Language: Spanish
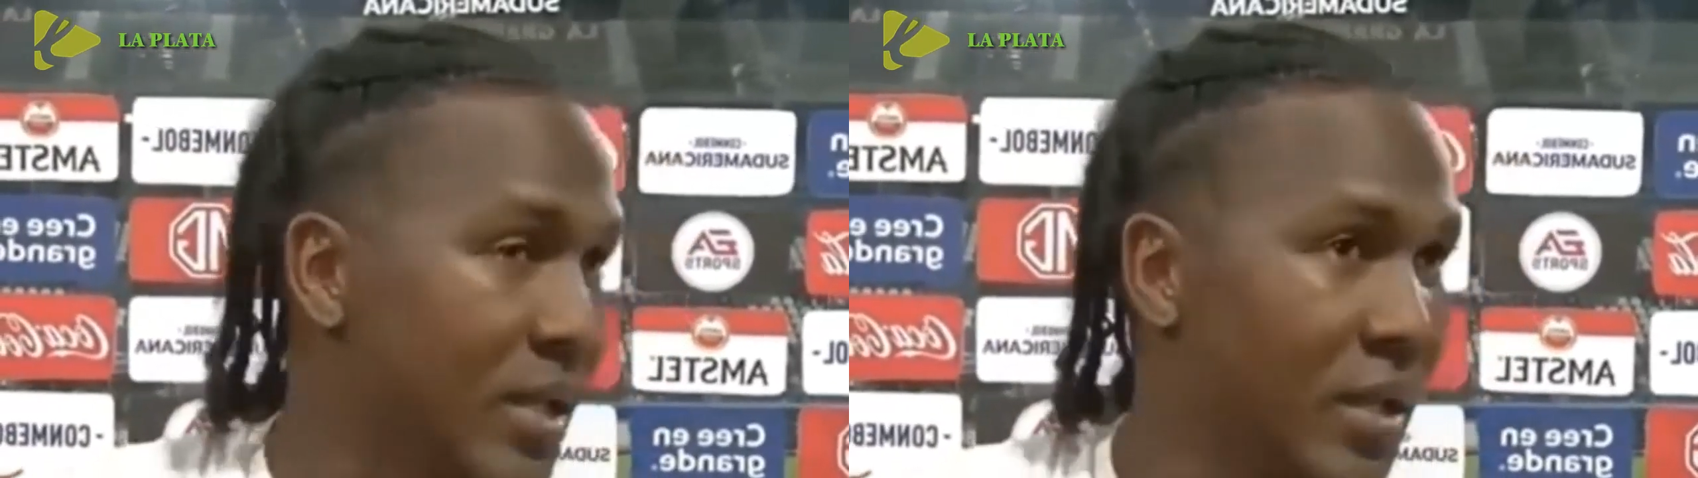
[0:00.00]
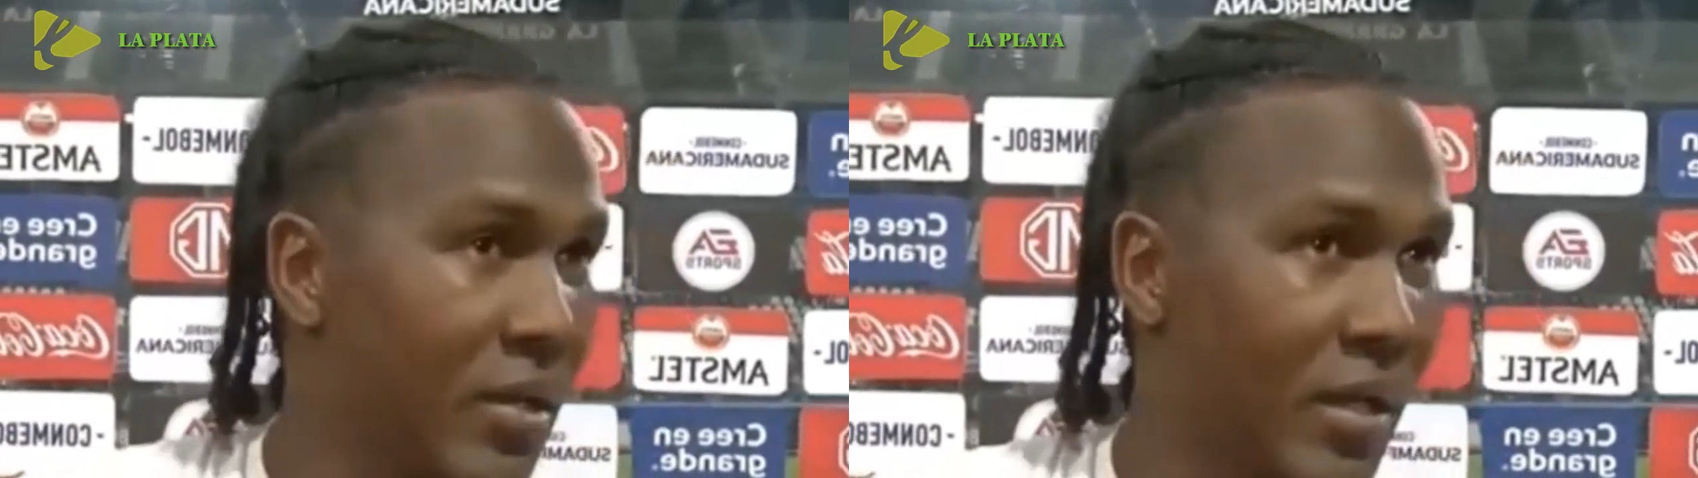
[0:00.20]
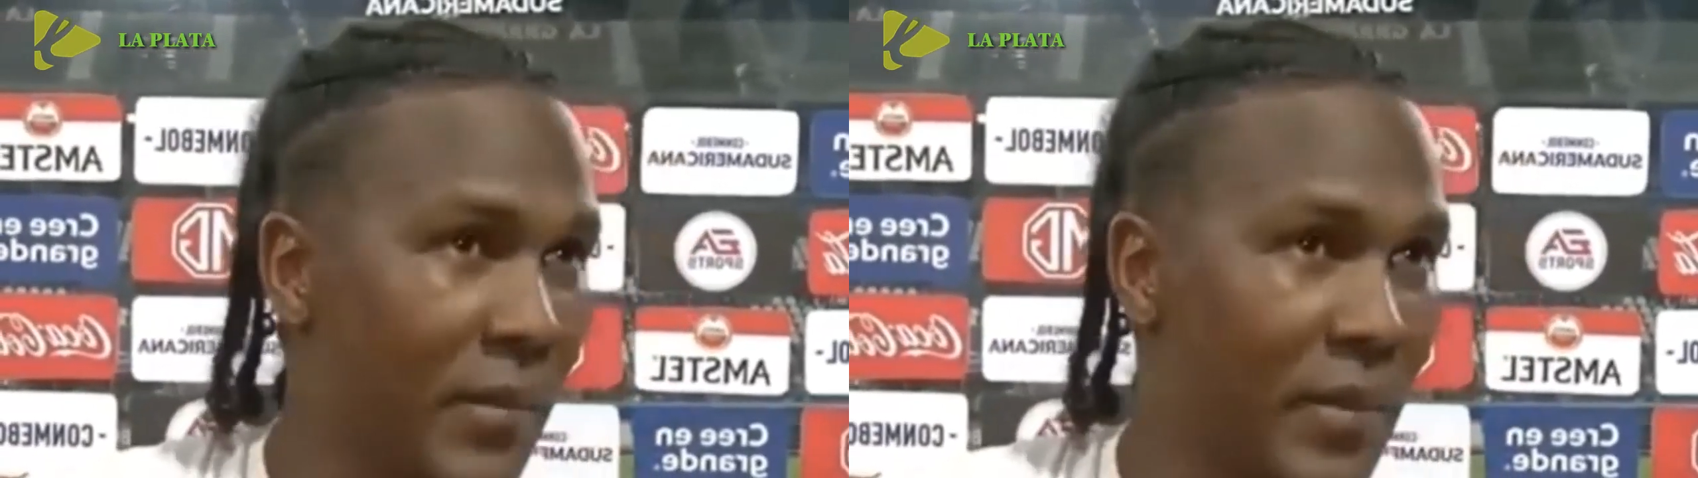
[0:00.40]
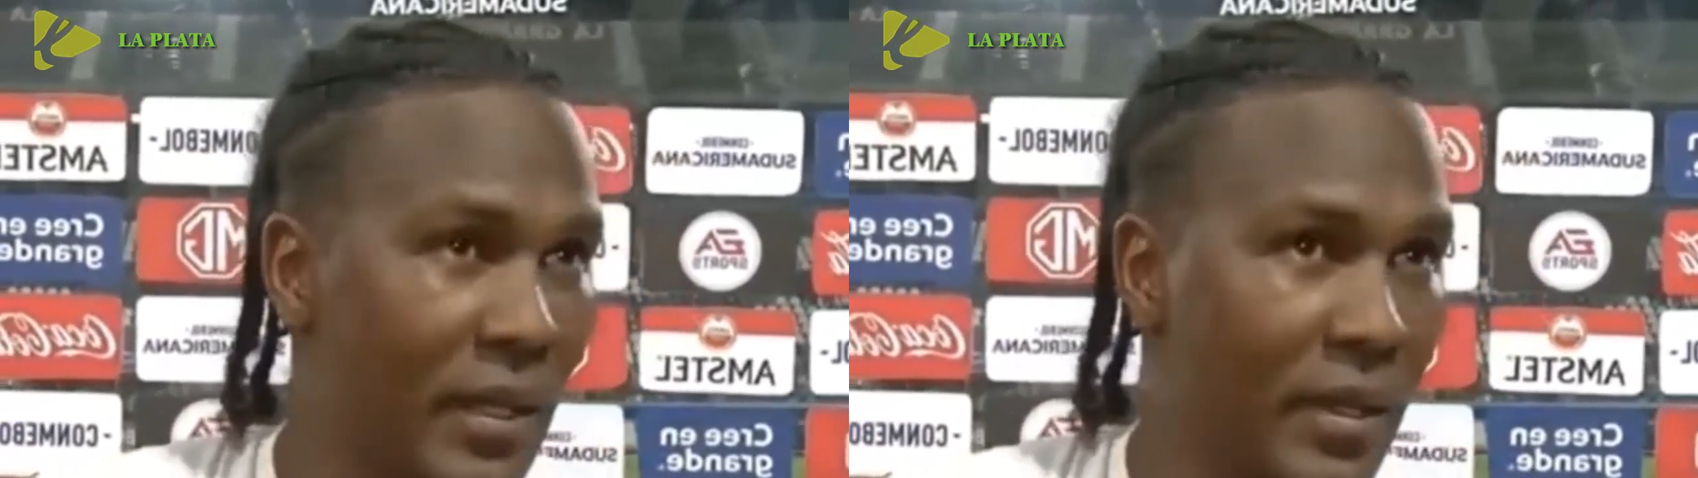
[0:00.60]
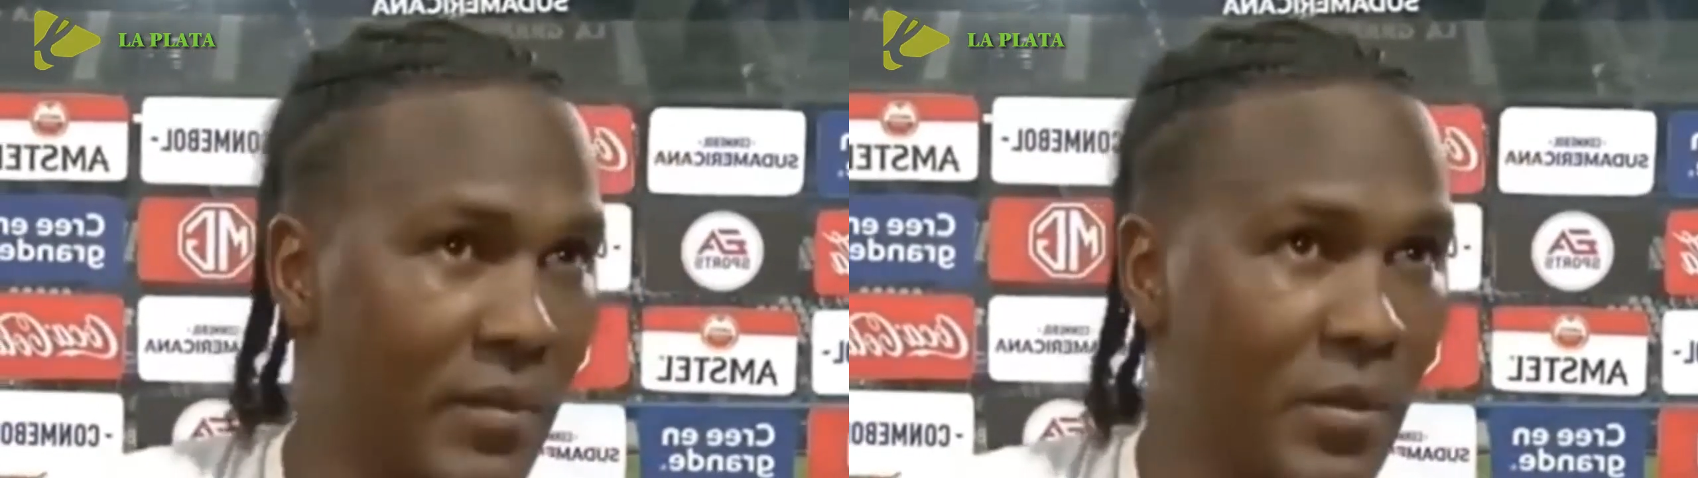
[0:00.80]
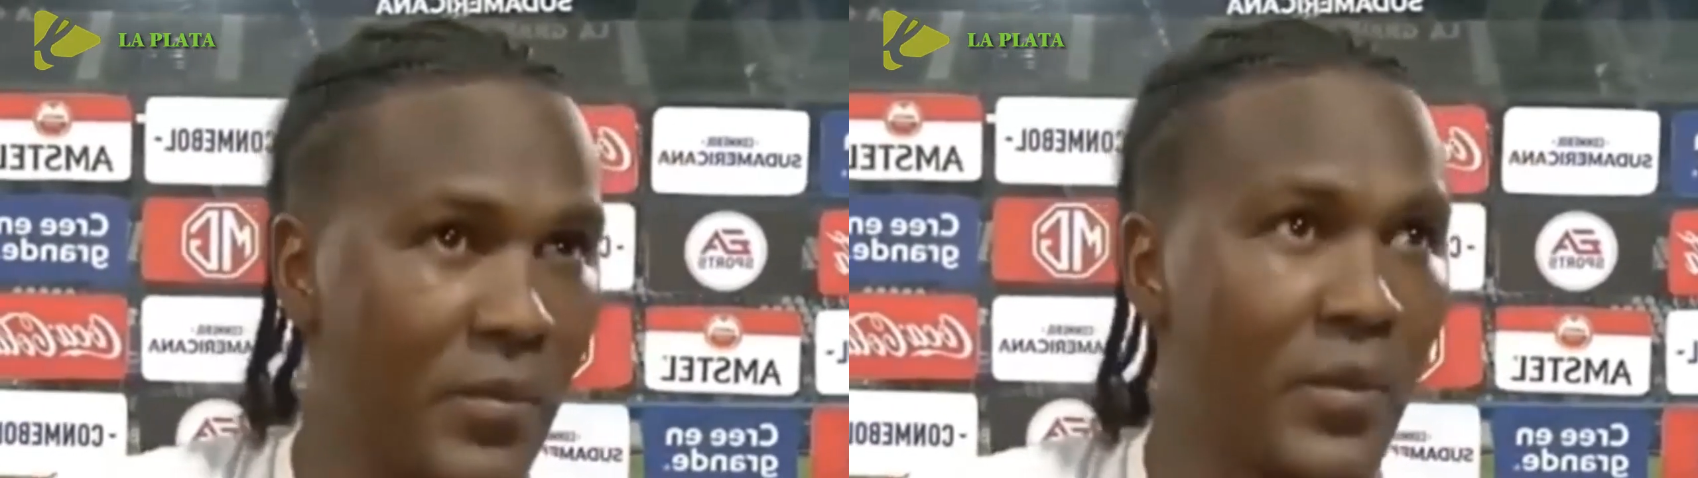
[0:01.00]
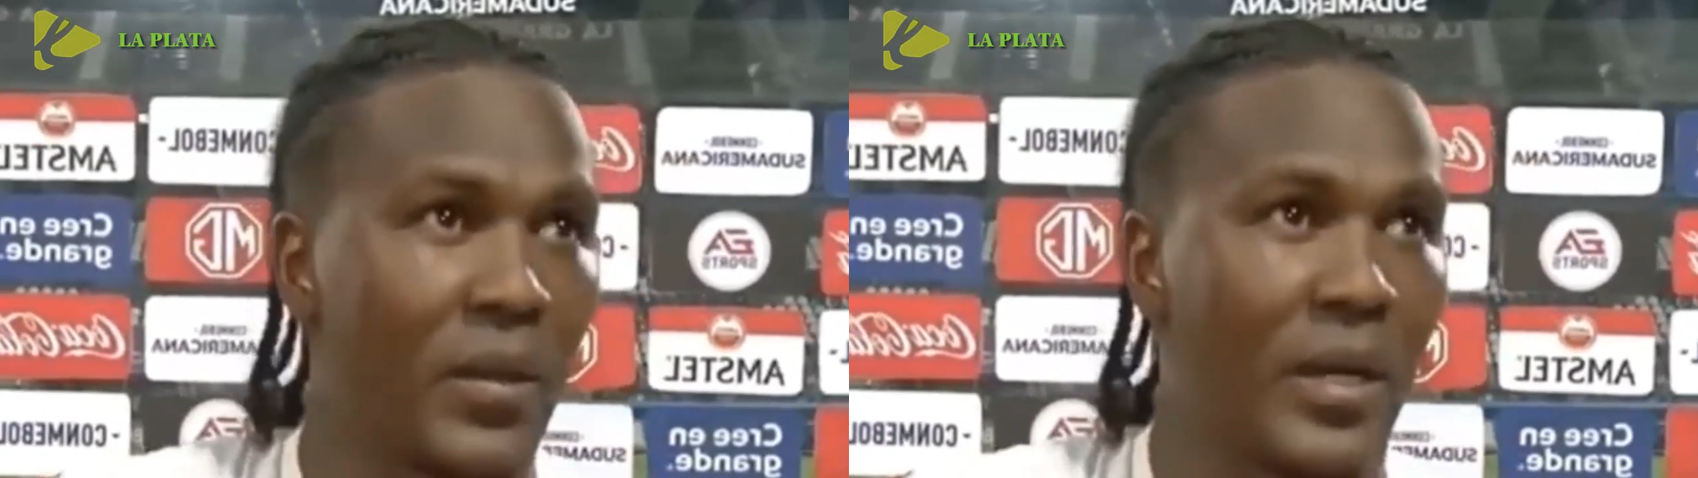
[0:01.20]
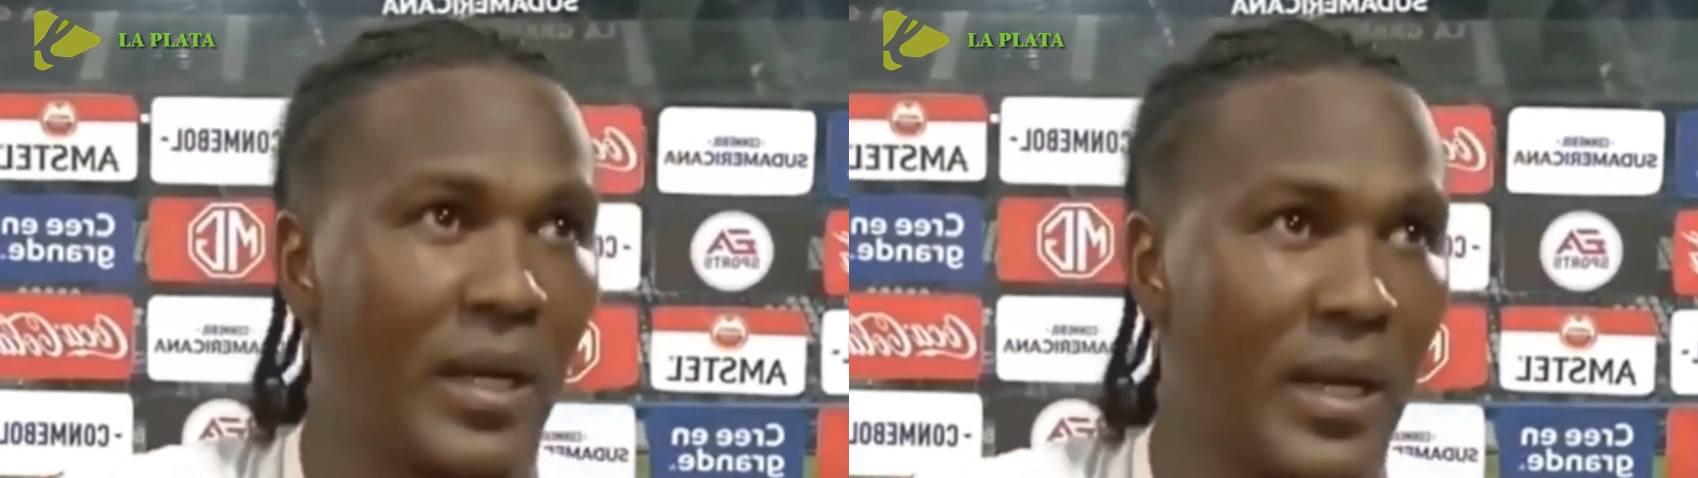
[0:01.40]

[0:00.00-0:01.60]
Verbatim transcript: un desastre. Una, tristeza que